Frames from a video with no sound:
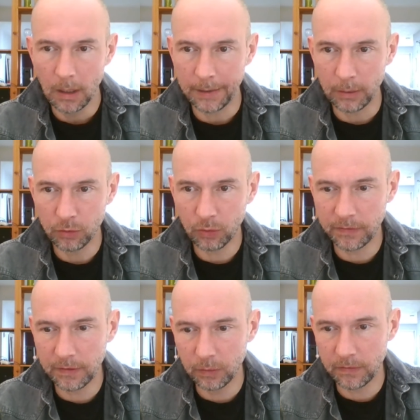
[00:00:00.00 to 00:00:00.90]
il y a un autre
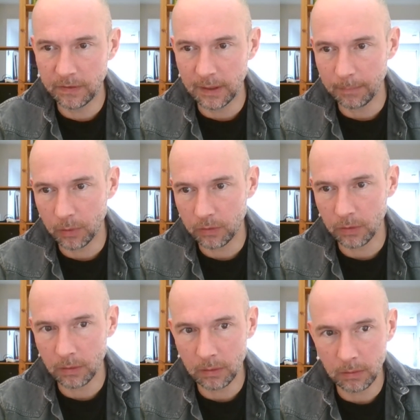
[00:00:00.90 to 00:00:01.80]
site aussi
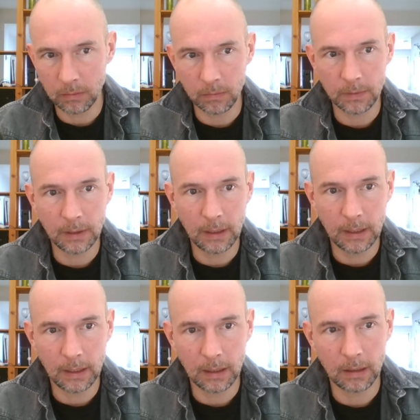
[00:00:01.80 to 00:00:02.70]
important. On est
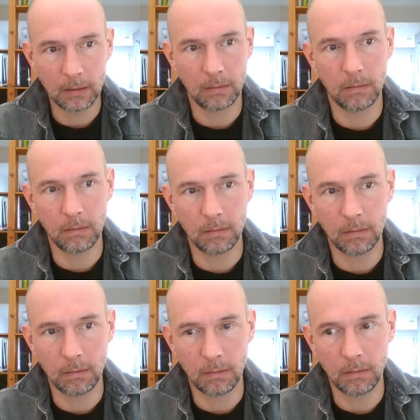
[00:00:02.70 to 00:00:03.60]
là
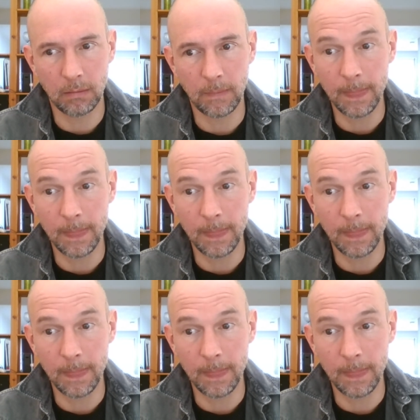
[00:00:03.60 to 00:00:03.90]
en